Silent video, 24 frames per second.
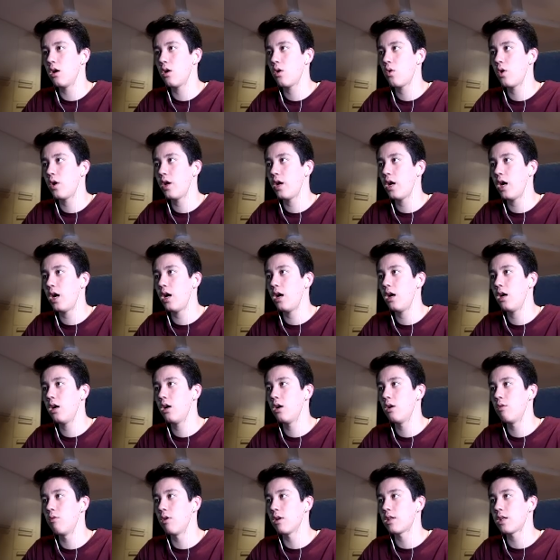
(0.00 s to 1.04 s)
これが
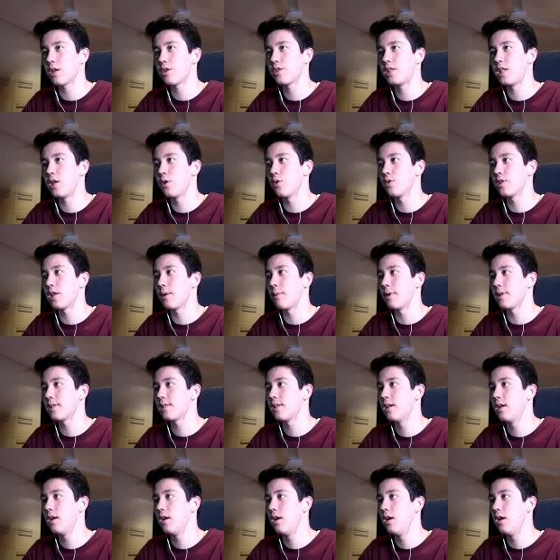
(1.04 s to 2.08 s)
私でございま
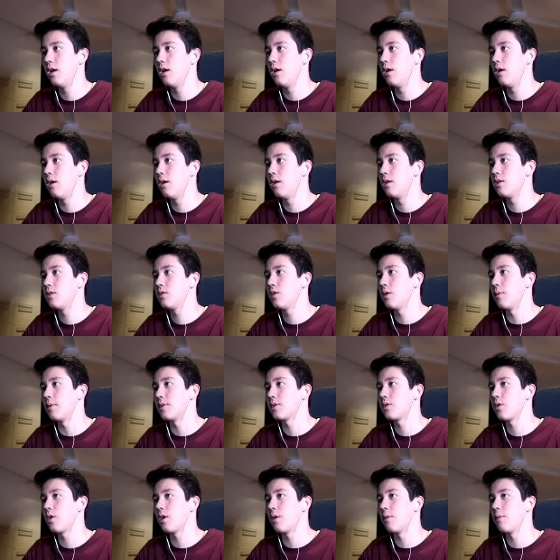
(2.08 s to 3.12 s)
す。ちょっ
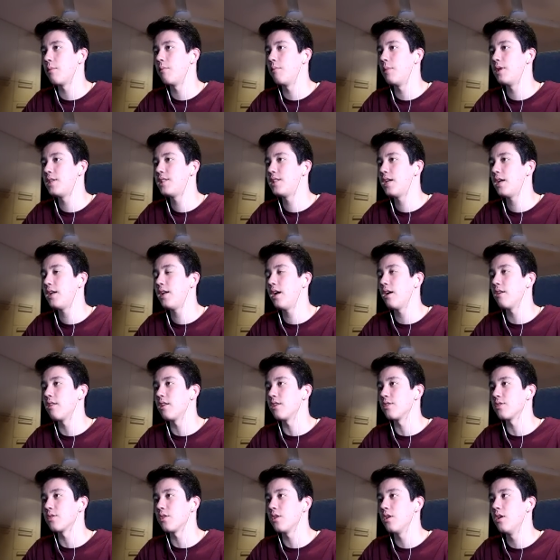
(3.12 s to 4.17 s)
と待って、これ、めっちゃリアル
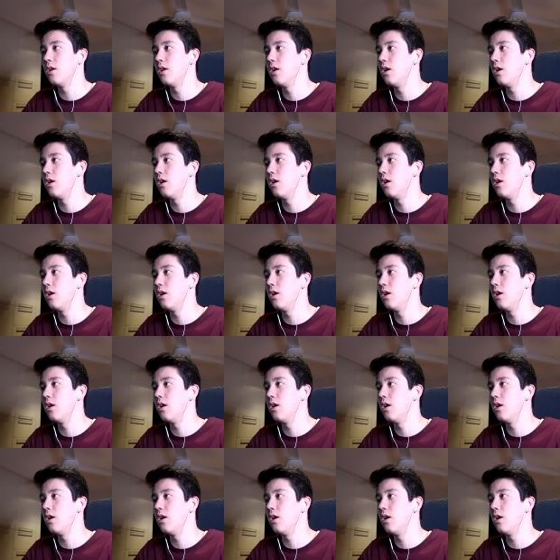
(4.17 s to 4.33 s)
だぞ。